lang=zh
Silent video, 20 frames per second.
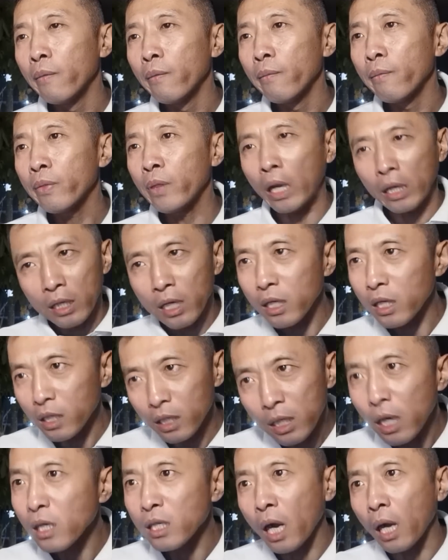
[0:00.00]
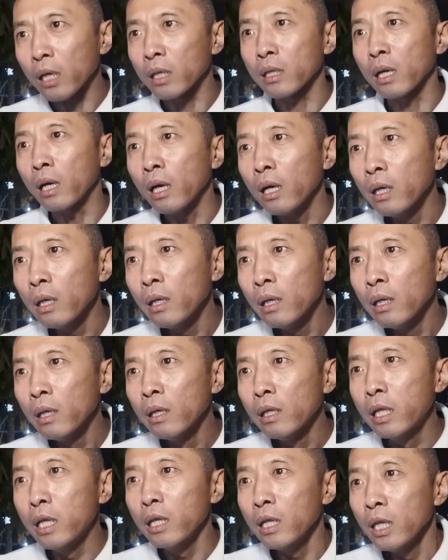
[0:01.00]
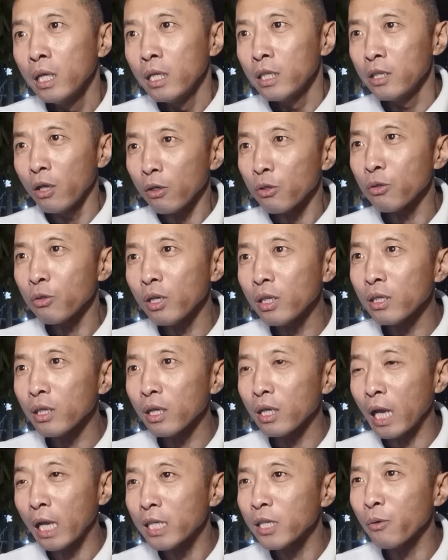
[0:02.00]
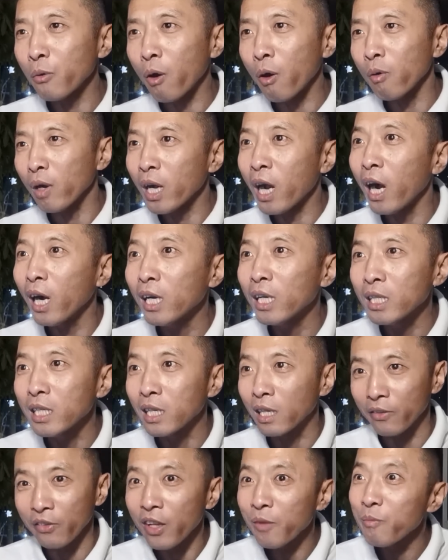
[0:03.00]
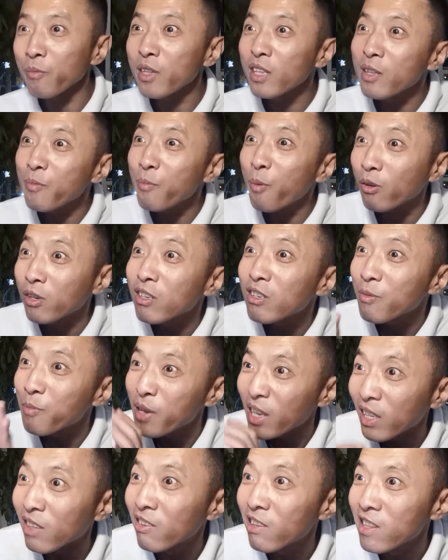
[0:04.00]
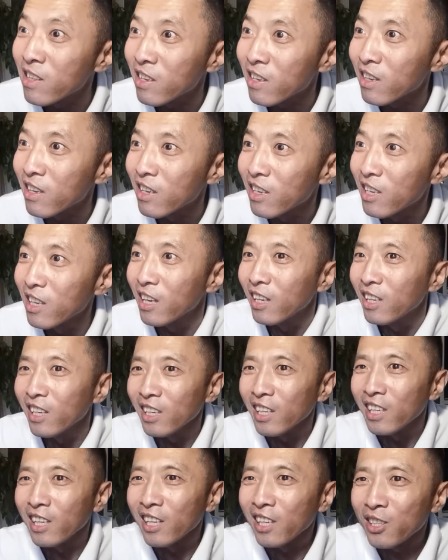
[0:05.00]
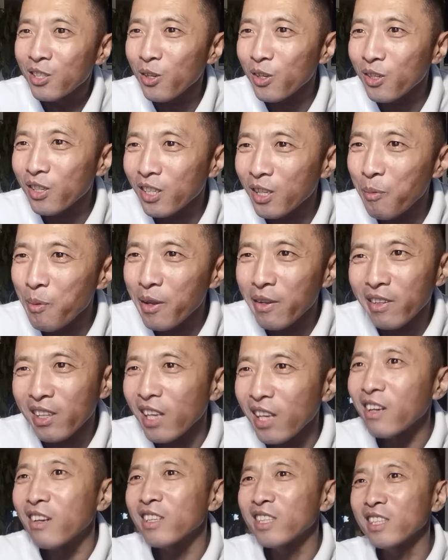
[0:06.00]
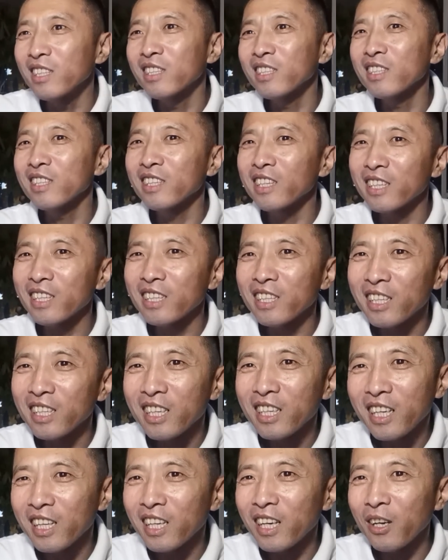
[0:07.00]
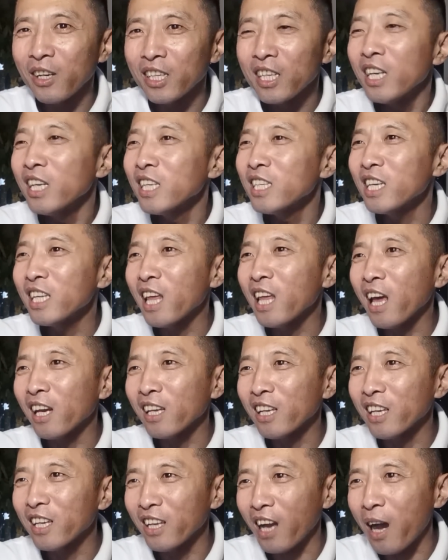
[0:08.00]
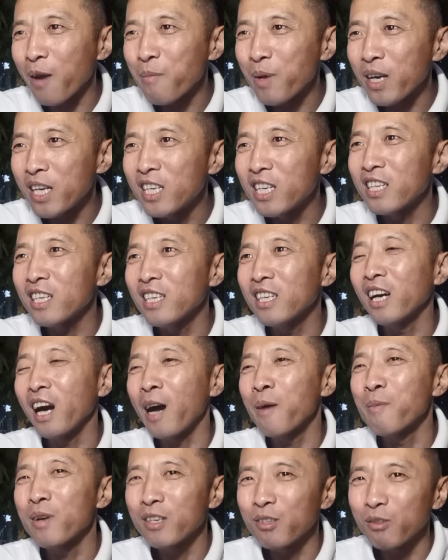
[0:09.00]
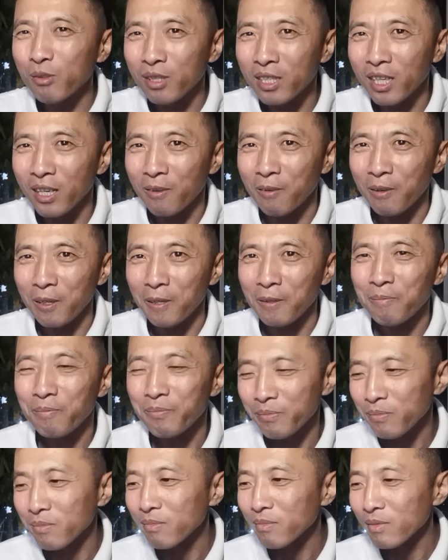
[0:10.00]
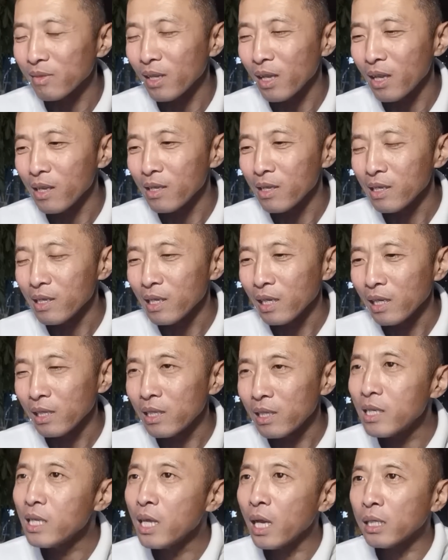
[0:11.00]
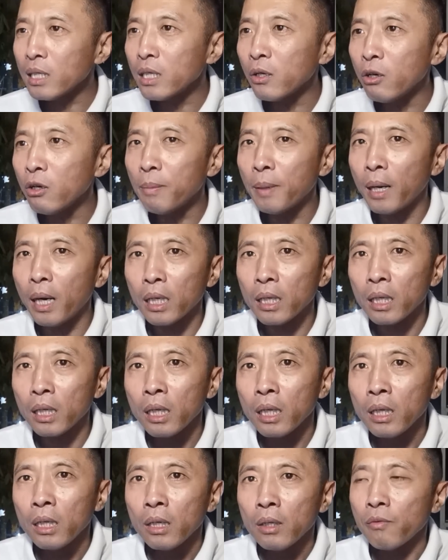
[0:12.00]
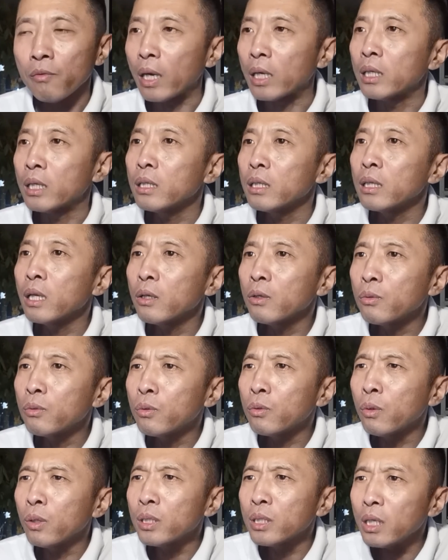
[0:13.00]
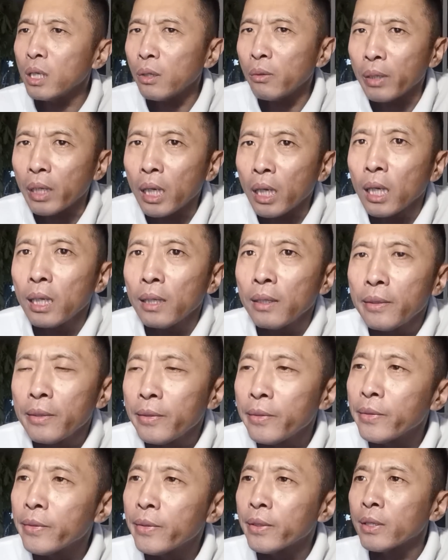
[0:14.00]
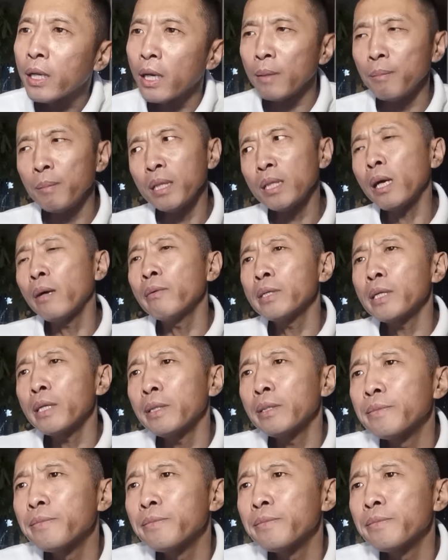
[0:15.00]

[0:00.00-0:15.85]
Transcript: 他这是正常的。你要说来这块儿我看看你，那你保证你别的问题。所以说他妹特高兴，你给他接待了，给安排吃，安排住的地方。几天之后吧，晚上他逛街回来，他没当回事儿。